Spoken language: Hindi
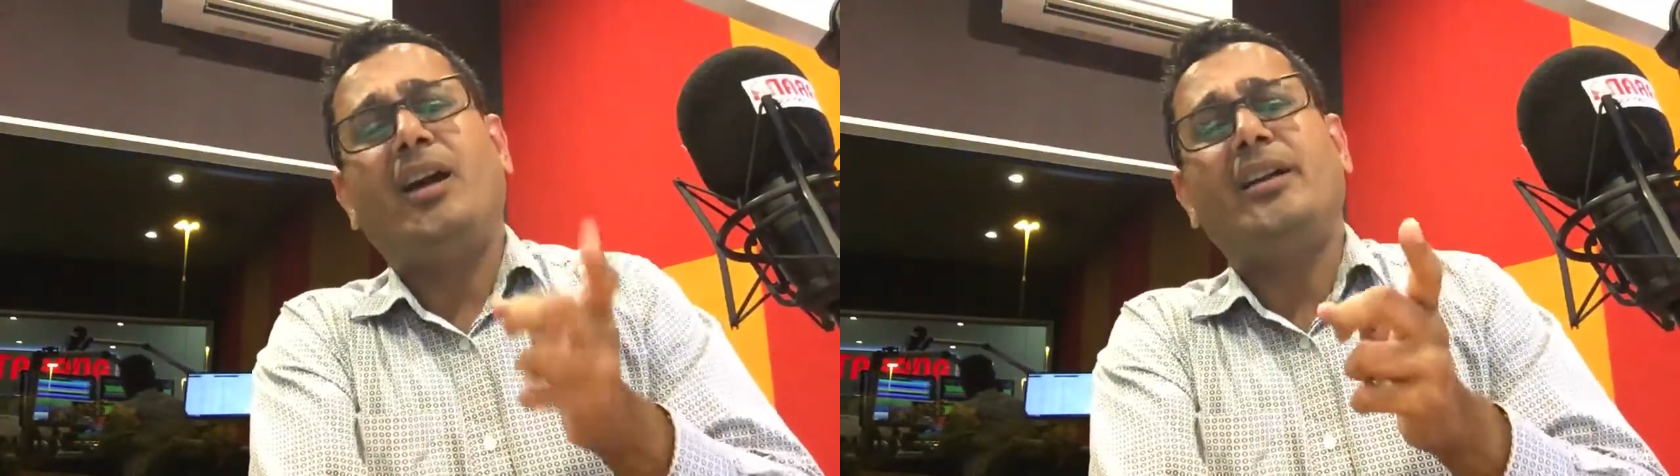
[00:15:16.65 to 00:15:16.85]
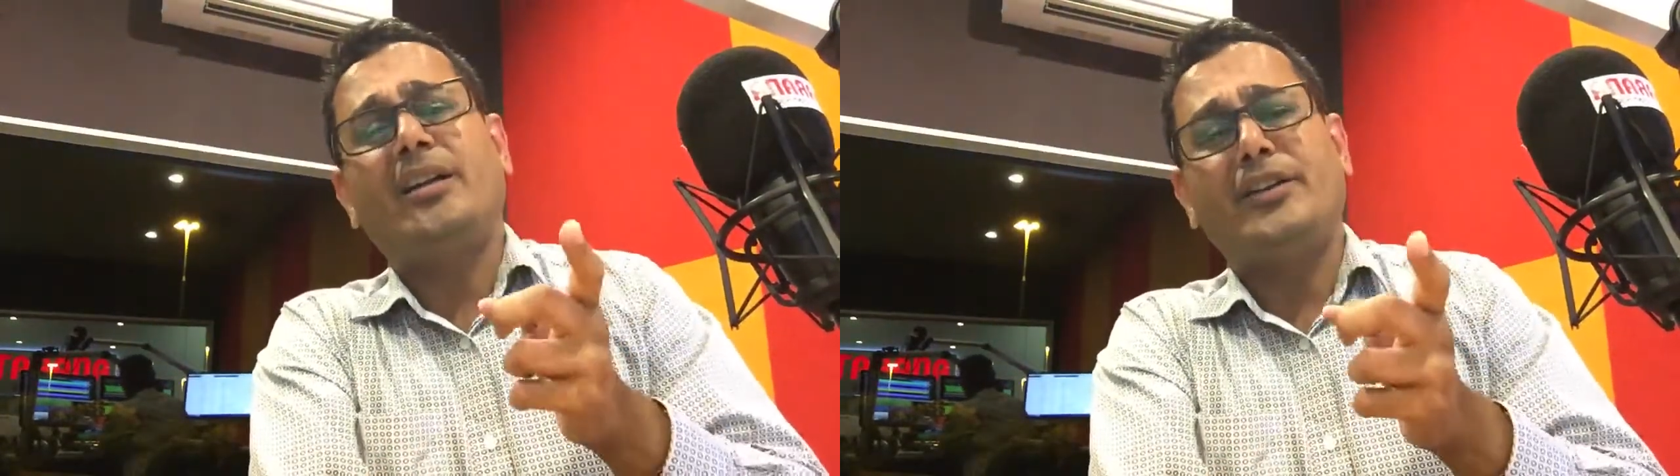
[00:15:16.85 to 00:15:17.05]

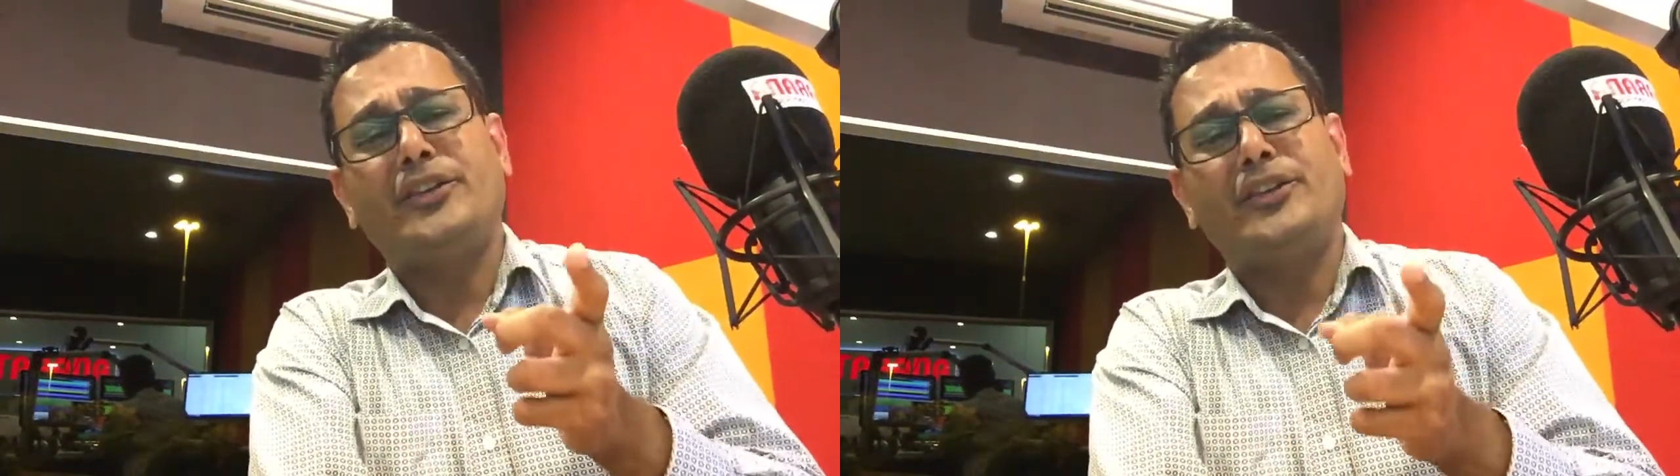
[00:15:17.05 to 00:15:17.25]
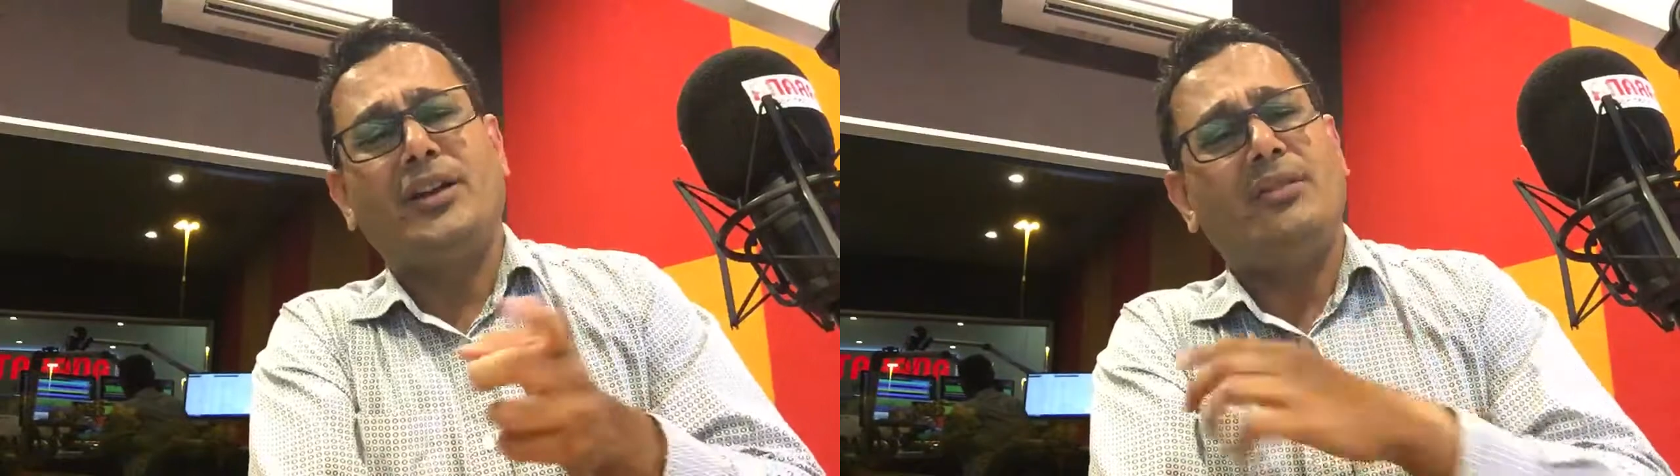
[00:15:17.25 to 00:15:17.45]

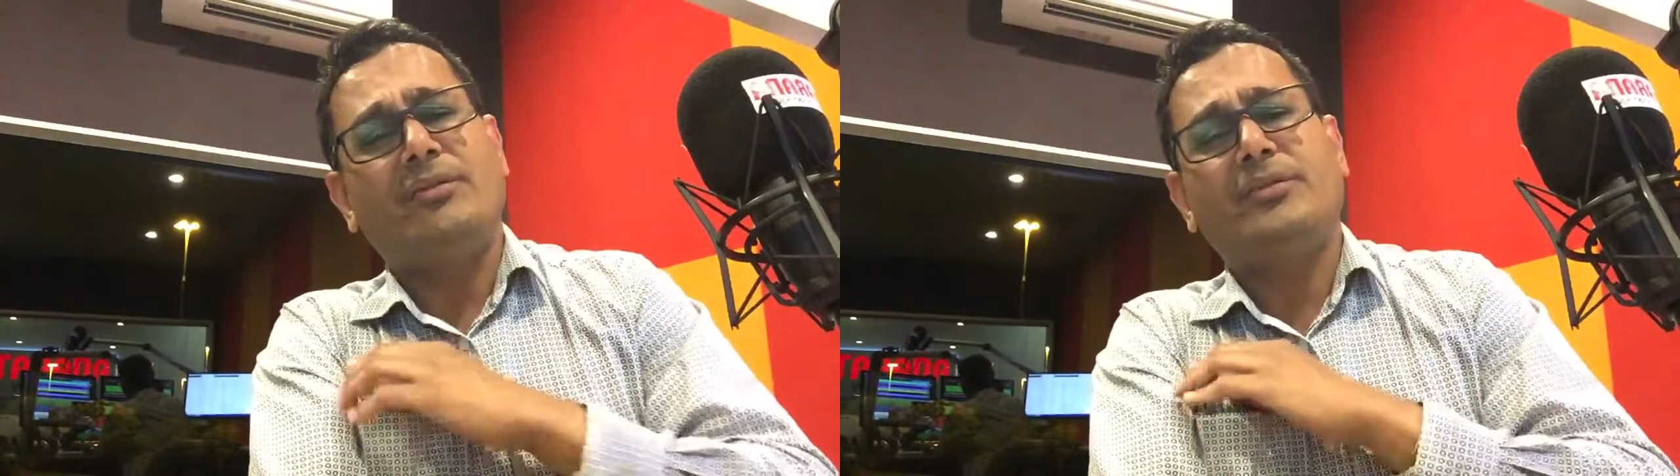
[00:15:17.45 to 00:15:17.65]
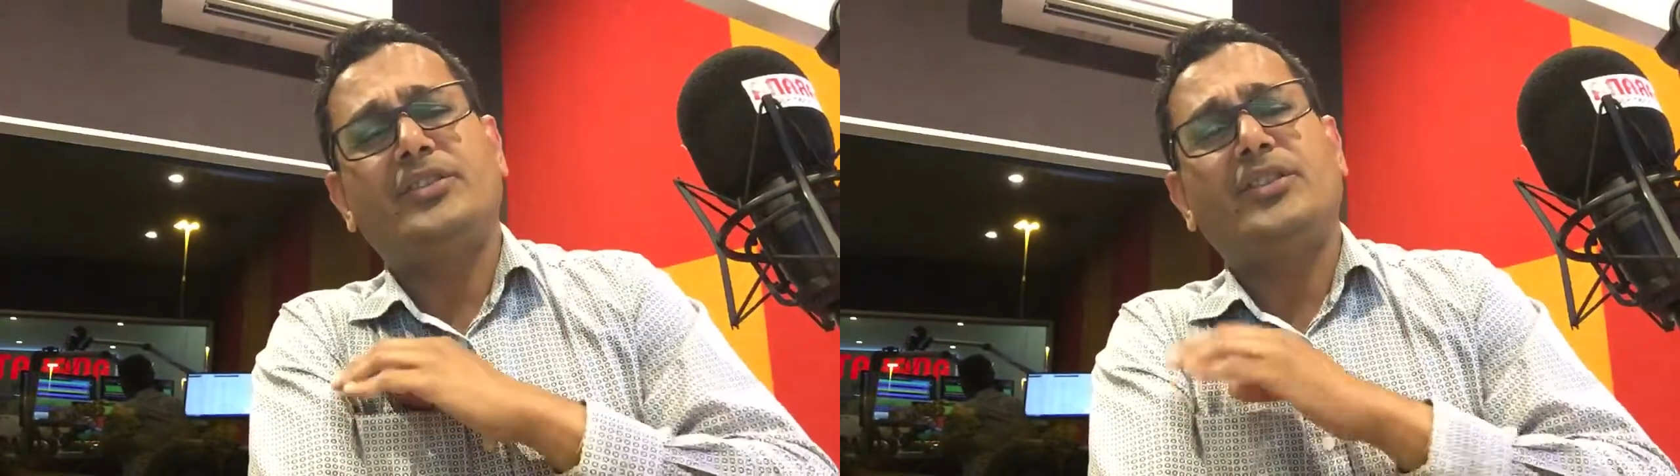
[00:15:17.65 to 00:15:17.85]
अनकंडीशनल
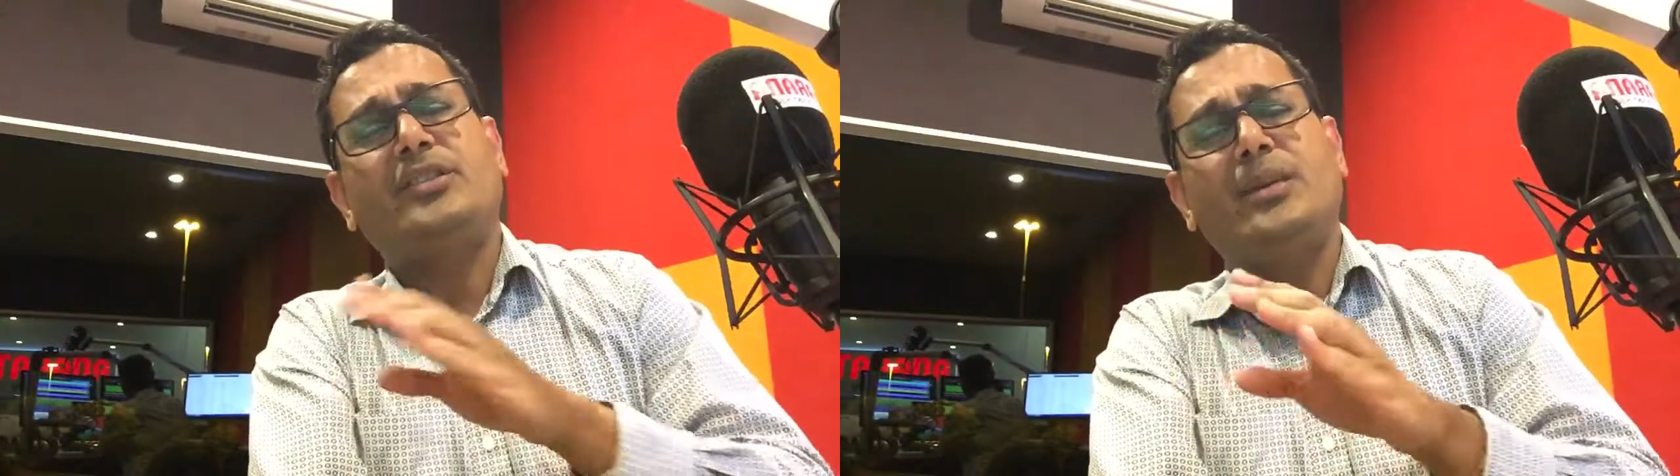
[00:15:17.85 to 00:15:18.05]
लव जस्ट